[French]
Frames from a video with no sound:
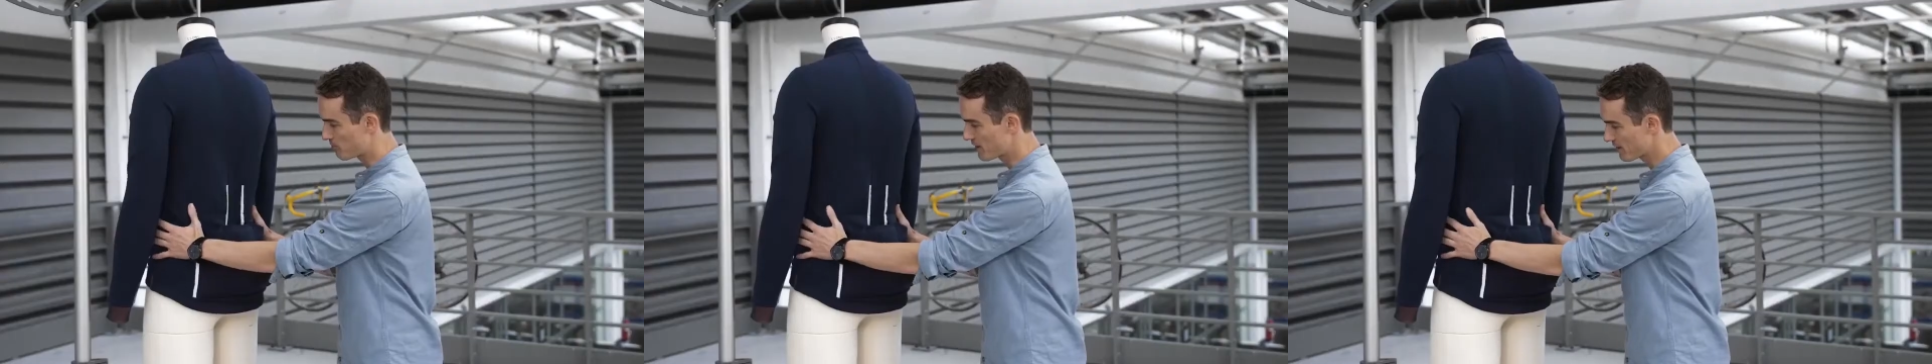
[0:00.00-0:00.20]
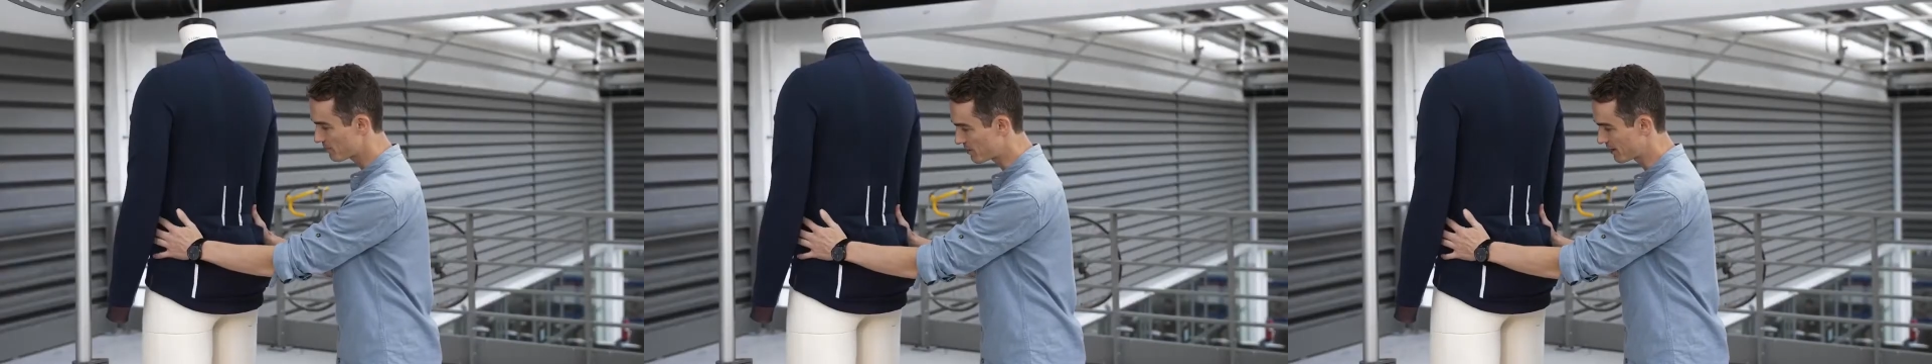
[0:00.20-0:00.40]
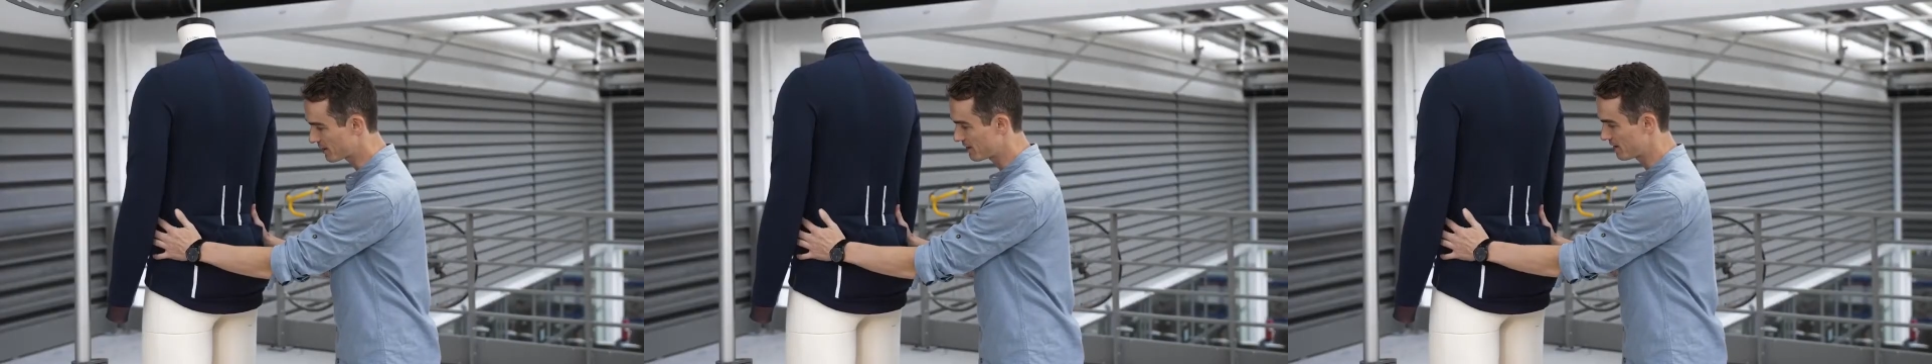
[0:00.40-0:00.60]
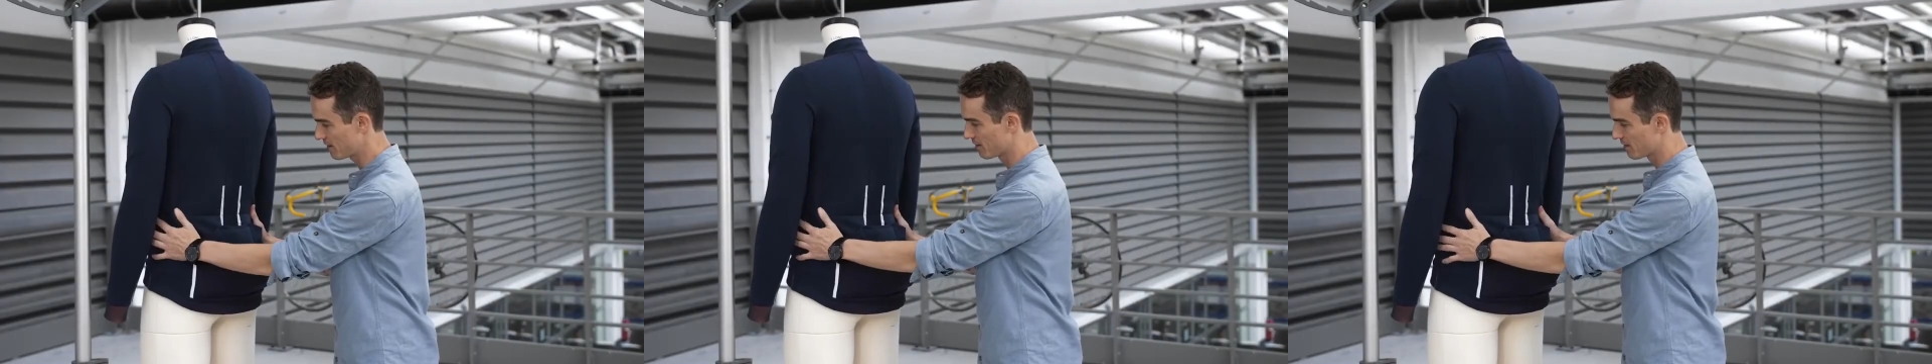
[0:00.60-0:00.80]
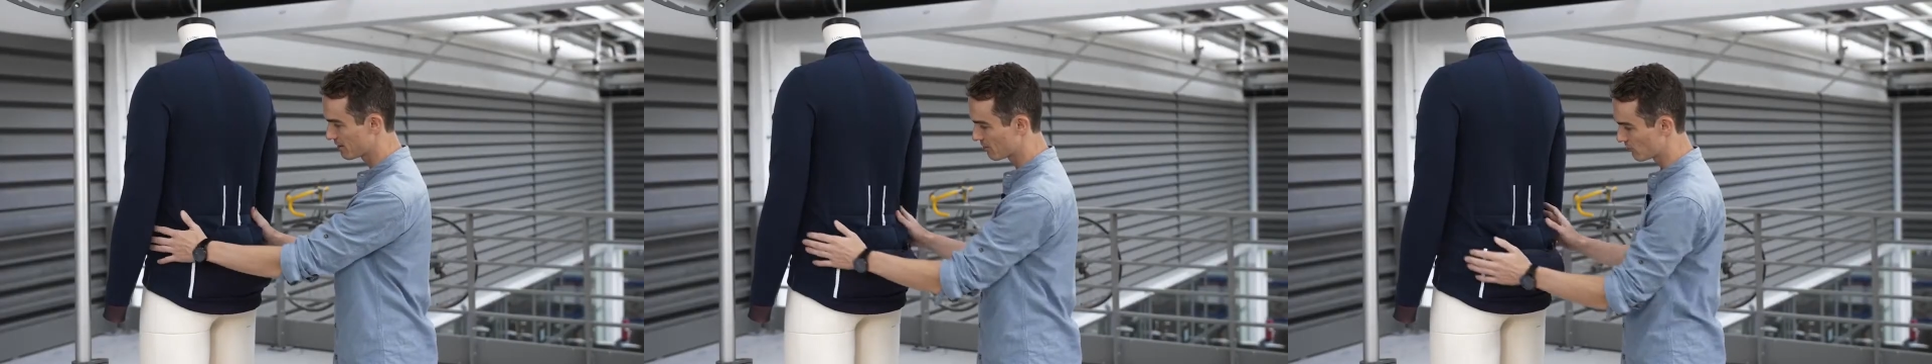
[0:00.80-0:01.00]
bien plaquer
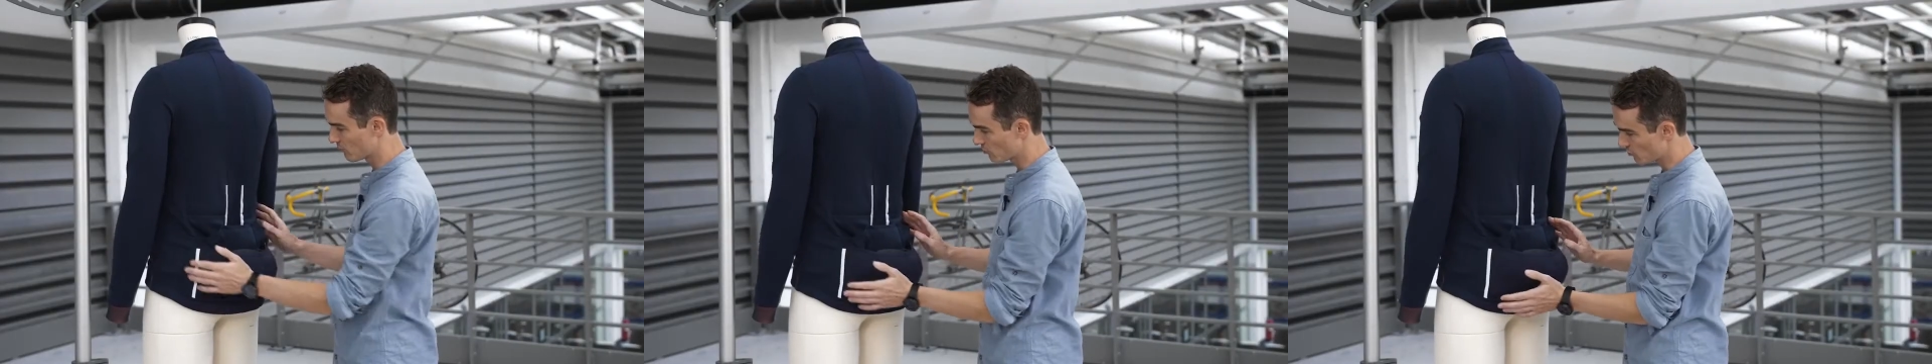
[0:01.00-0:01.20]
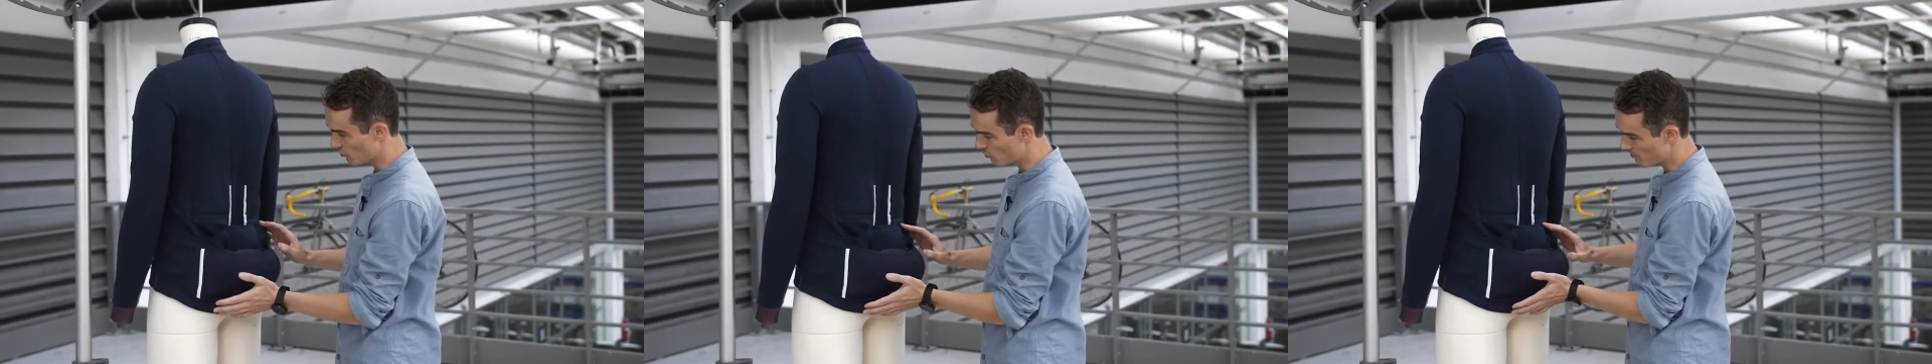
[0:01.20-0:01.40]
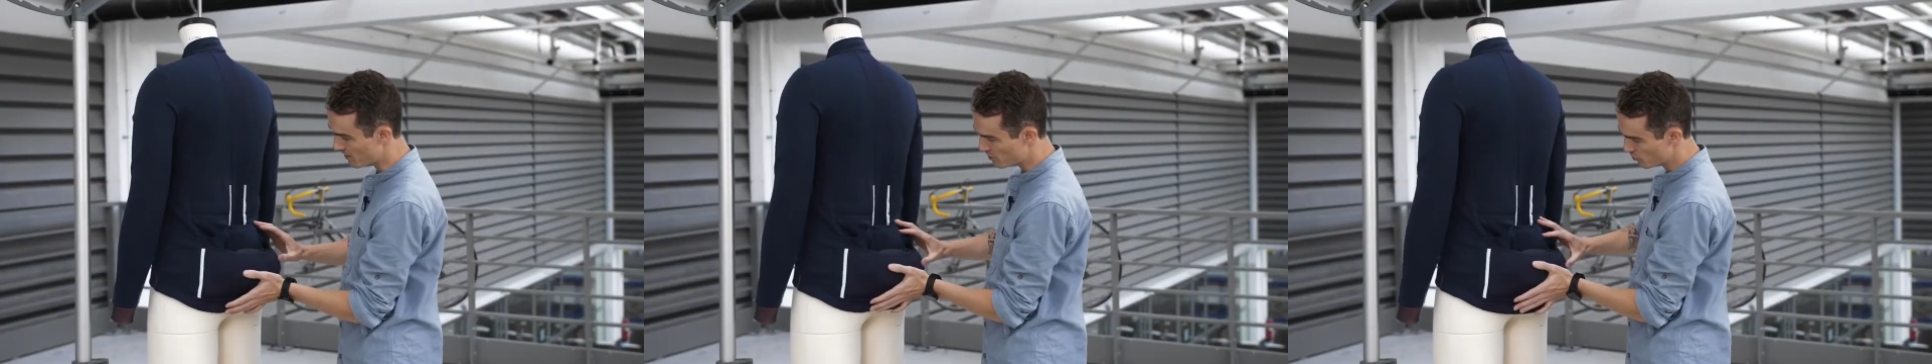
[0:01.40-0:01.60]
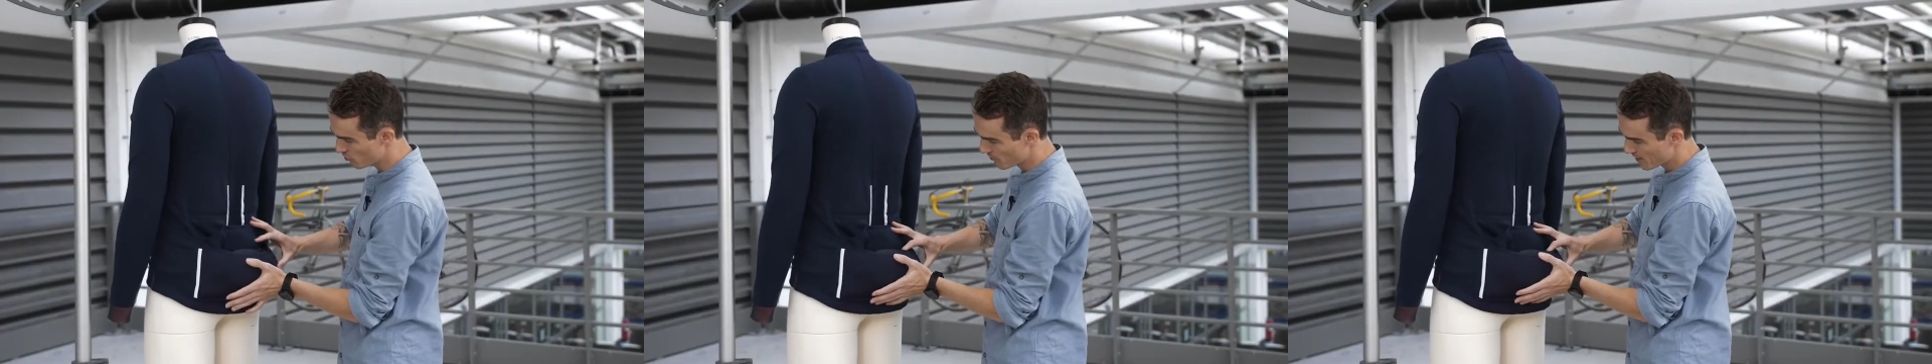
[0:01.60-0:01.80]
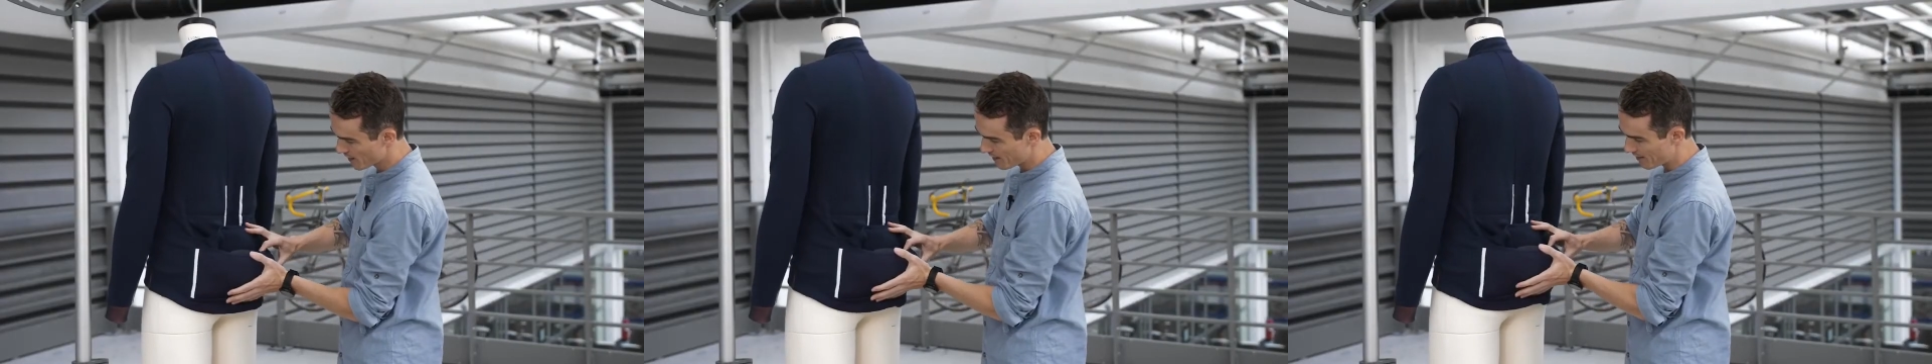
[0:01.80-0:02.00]
euh, le
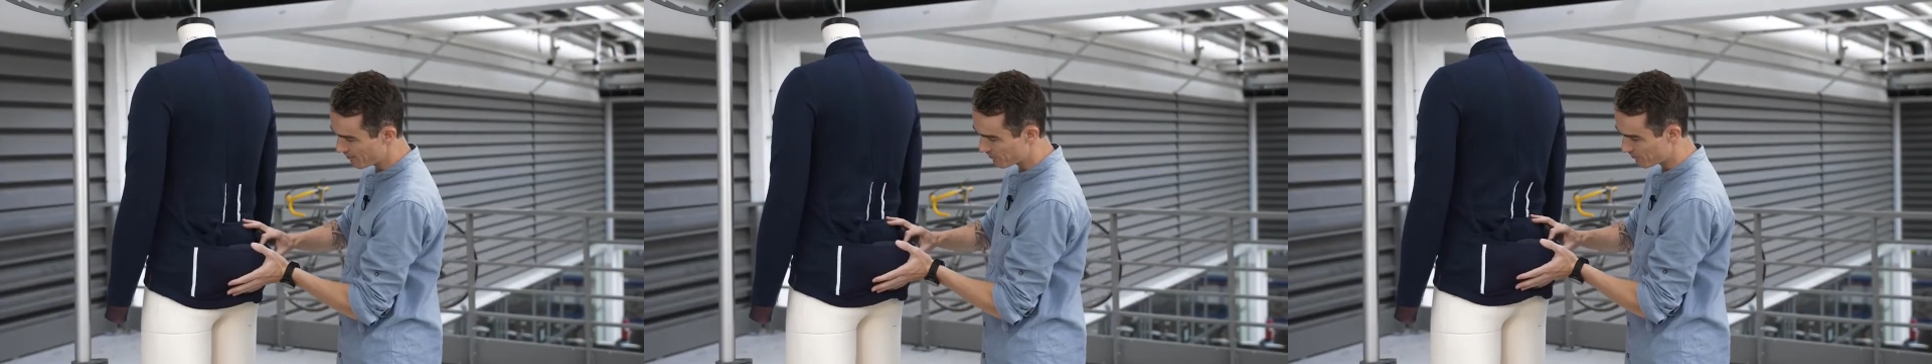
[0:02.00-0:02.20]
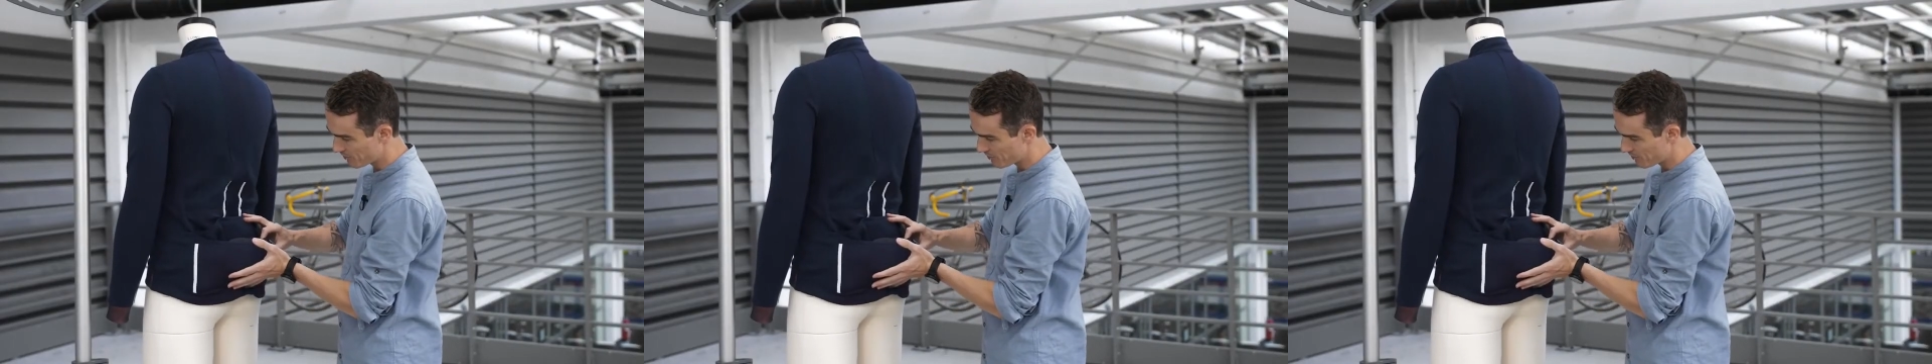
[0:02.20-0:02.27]
maillot et,